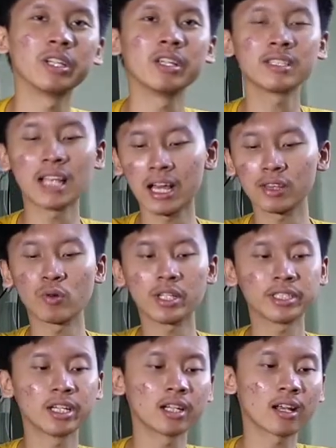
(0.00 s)
Jadi sangat
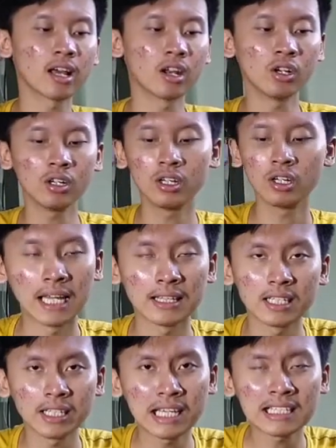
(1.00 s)
wajar kalau
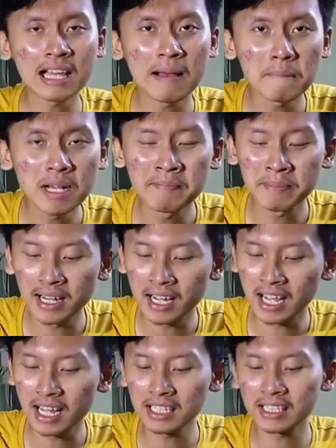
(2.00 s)
datangnya sama
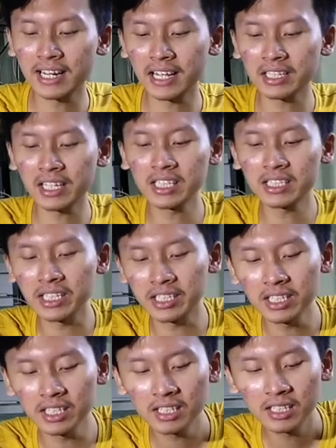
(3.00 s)
bahkan ternyata ini tadi